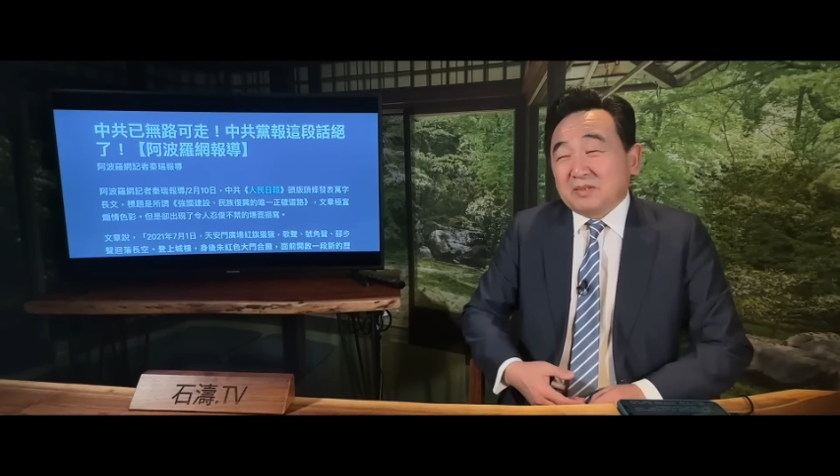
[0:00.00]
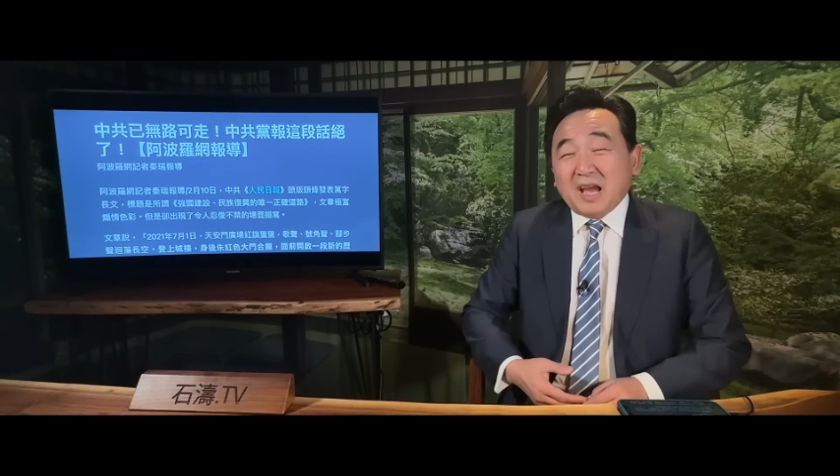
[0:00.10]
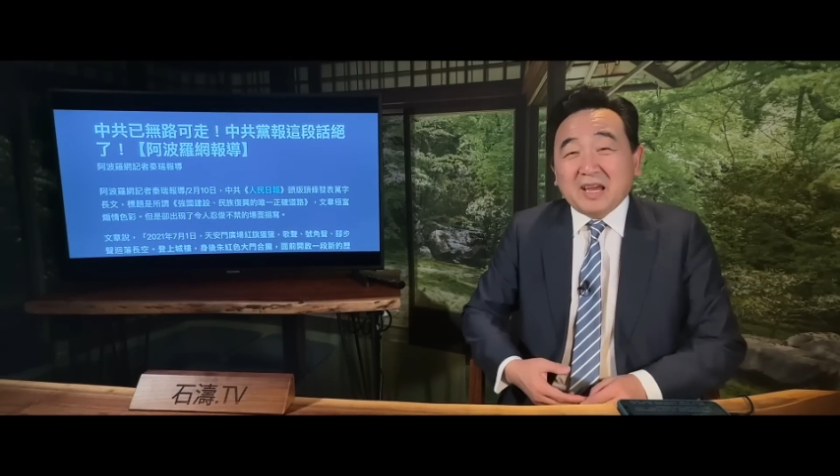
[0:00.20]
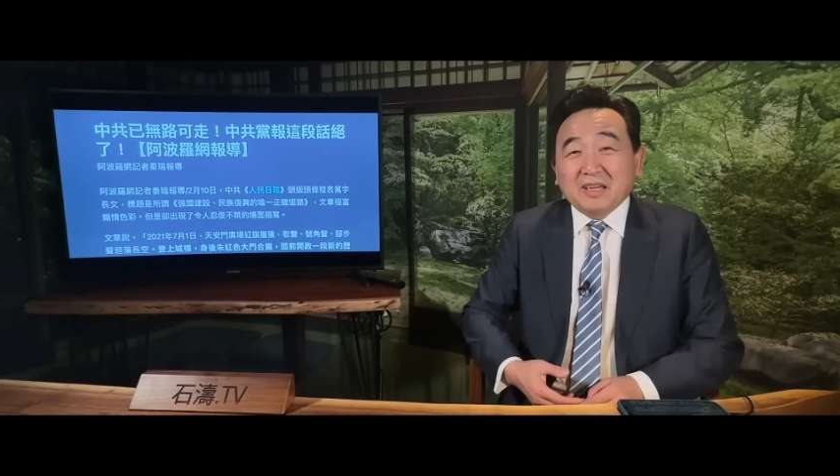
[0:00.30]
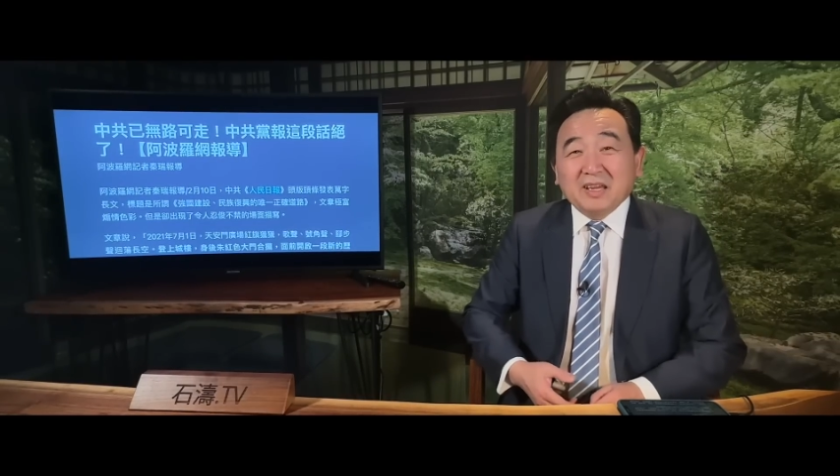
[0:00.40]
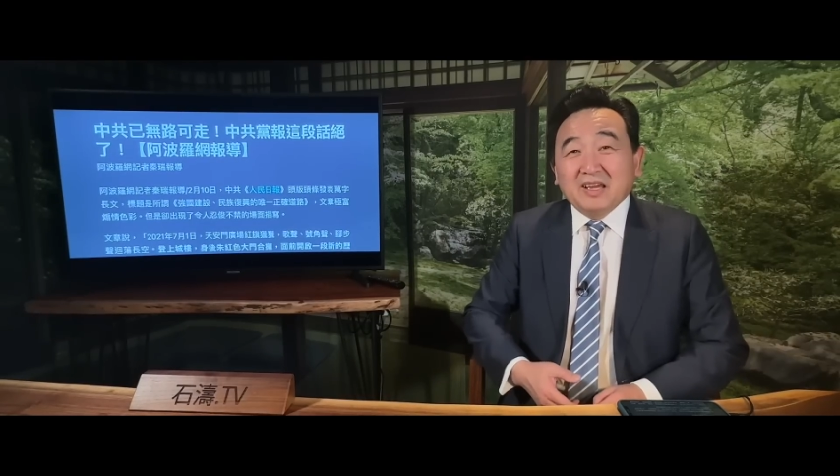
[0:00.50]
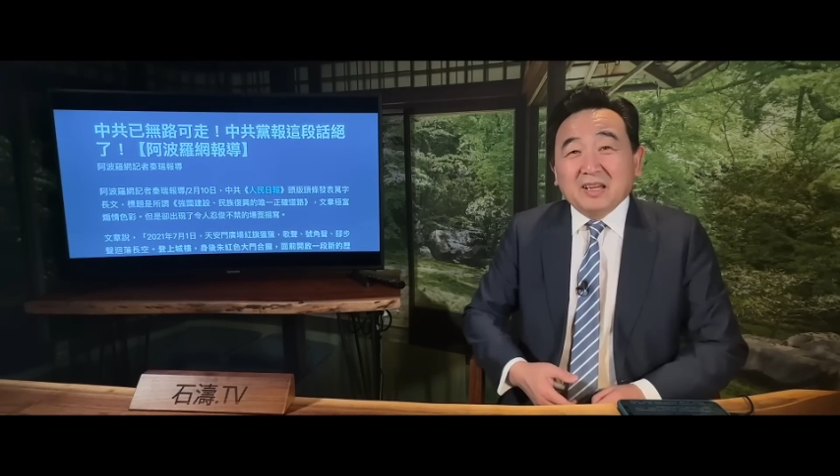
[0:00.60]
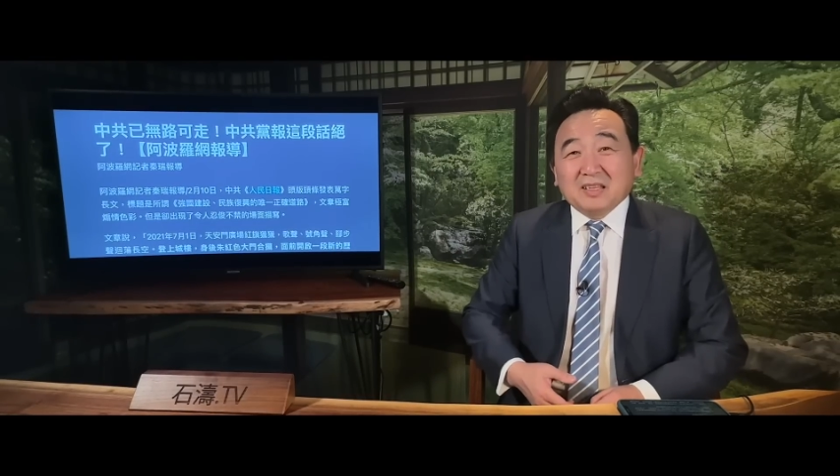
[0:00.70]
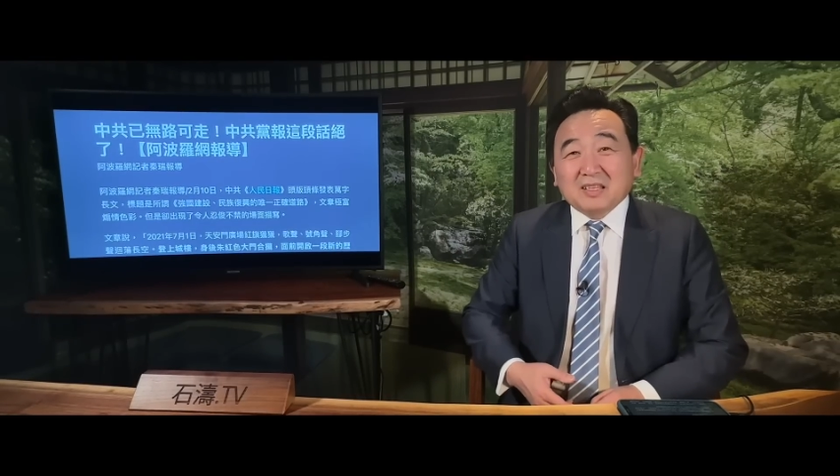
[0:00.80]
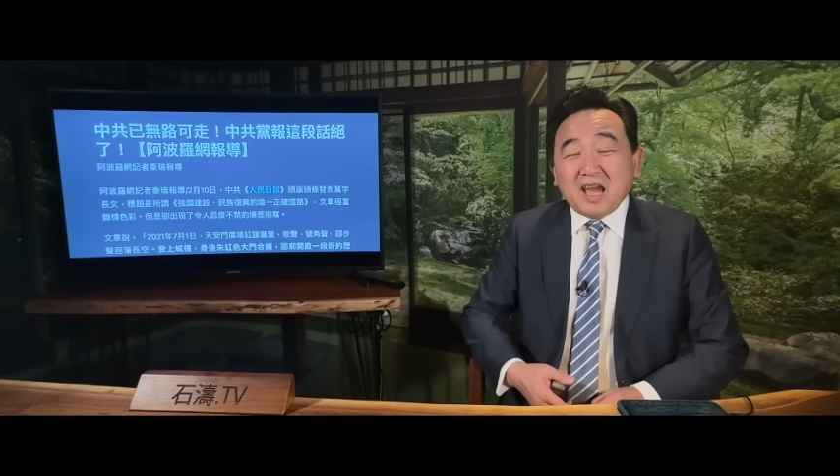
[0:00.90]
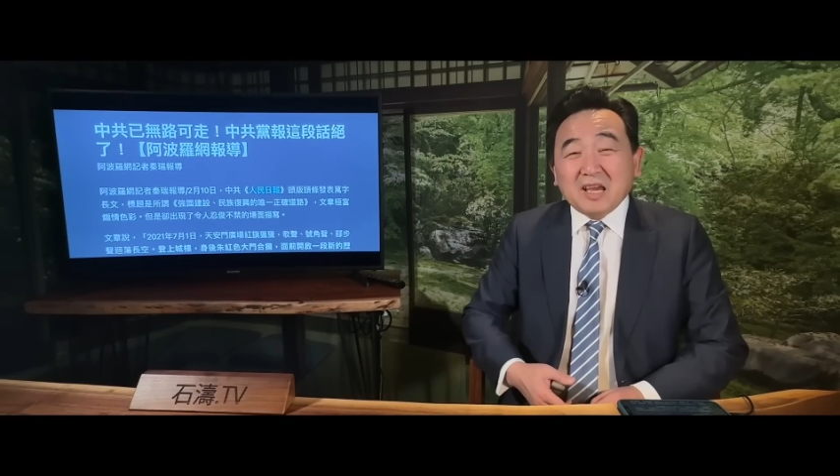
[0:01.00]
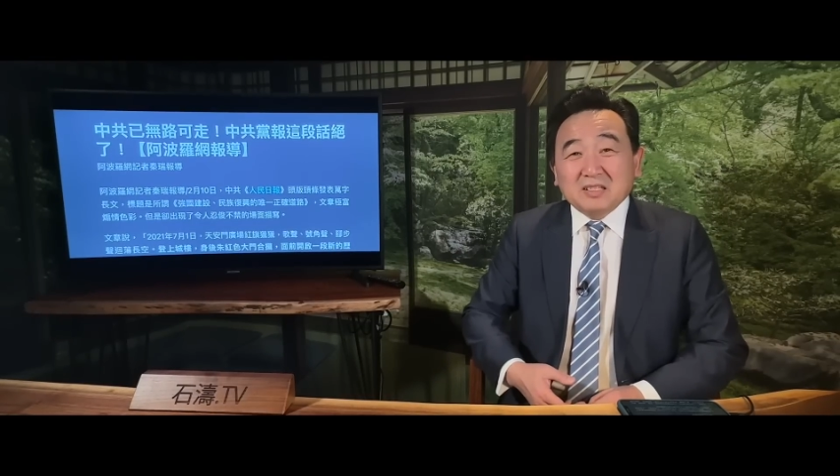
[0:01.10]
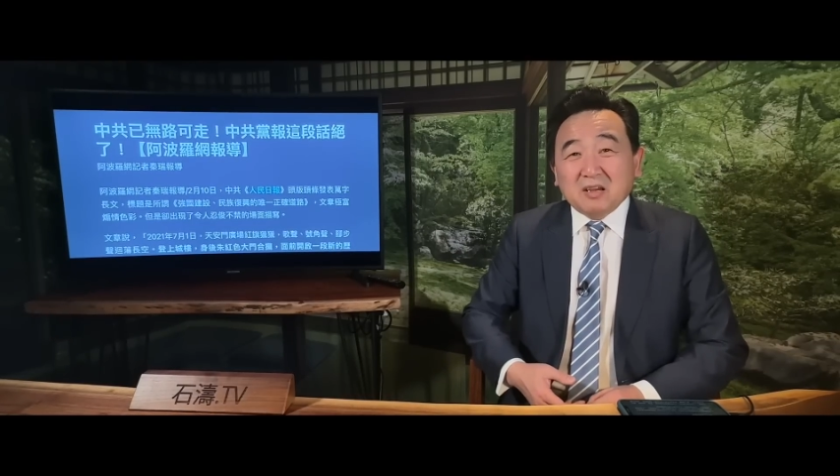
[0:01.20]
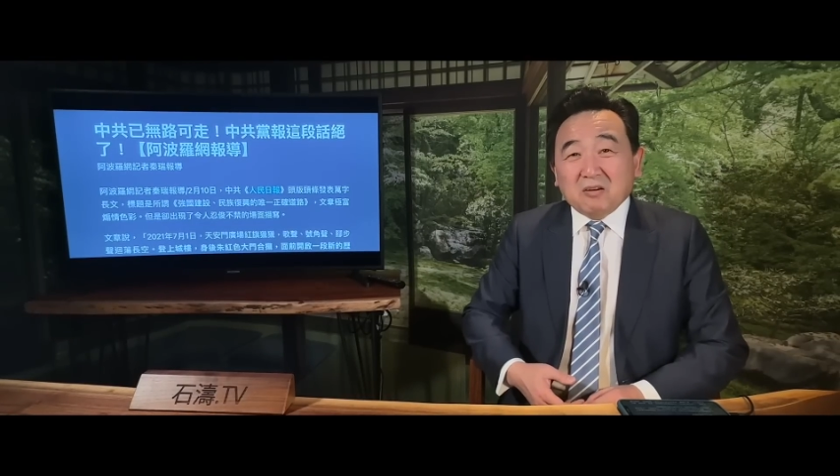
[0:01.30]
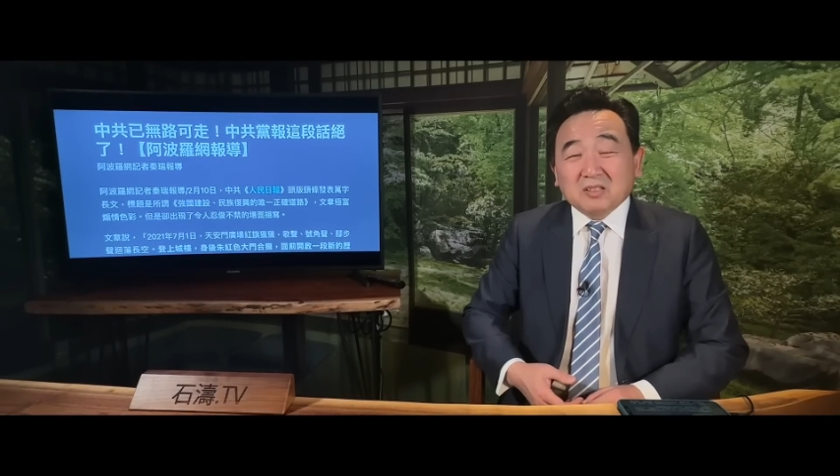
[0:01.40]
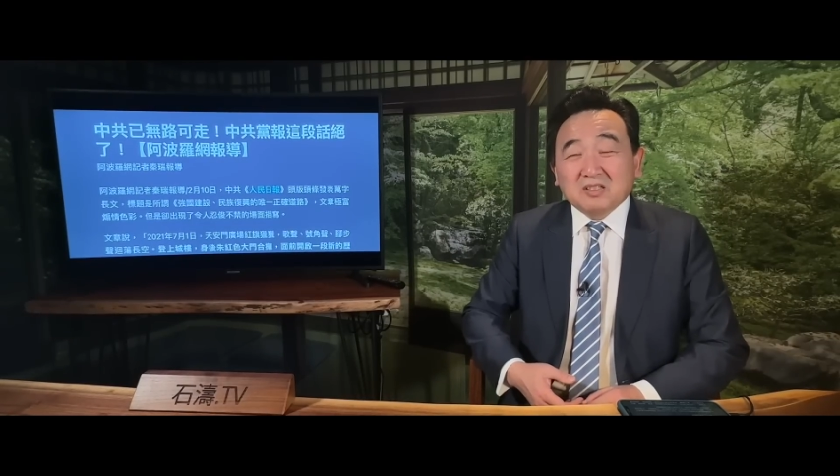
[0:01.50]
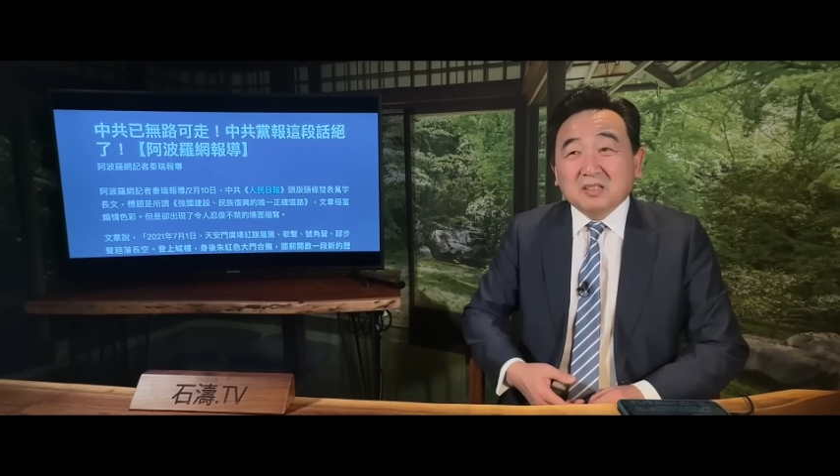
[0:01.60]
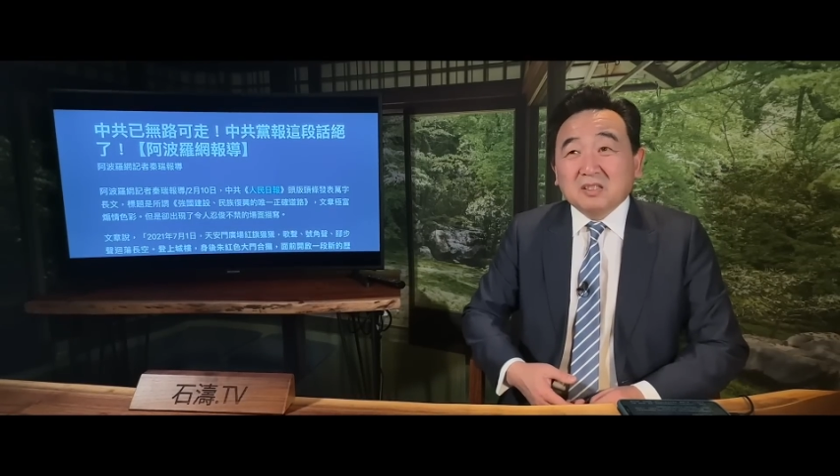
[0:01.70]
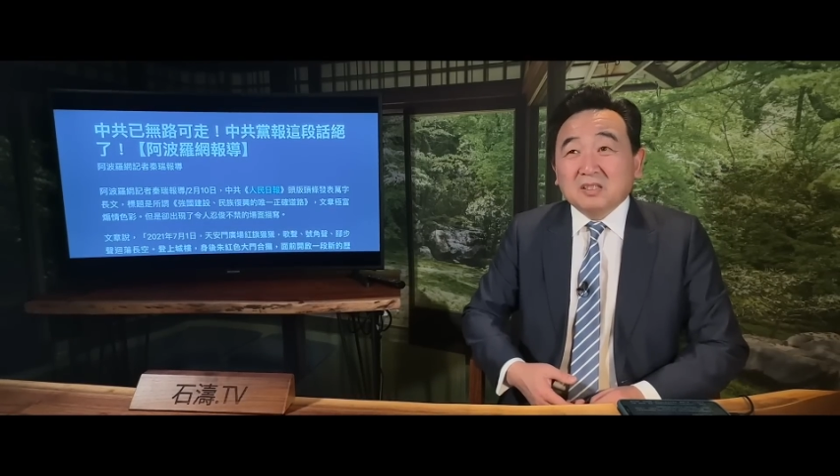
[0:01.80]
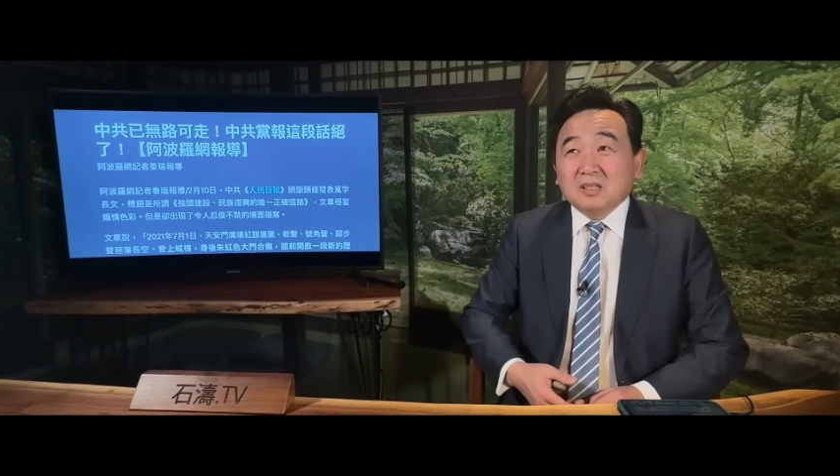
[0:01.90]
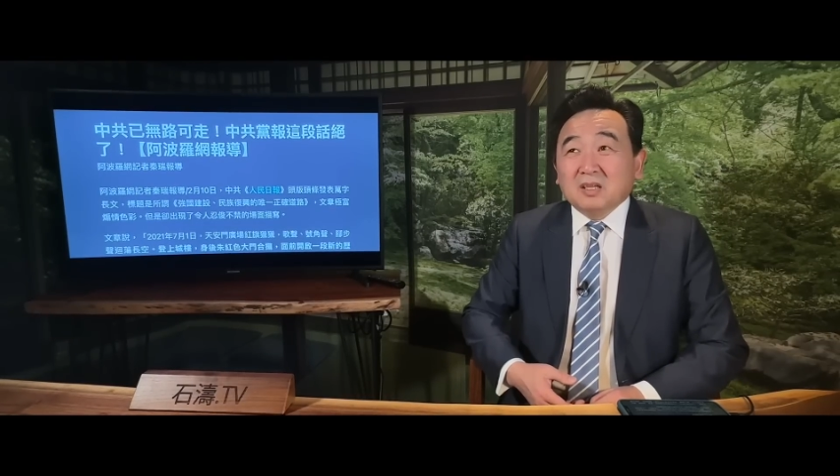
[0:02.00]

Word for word: 太，太小儿科了。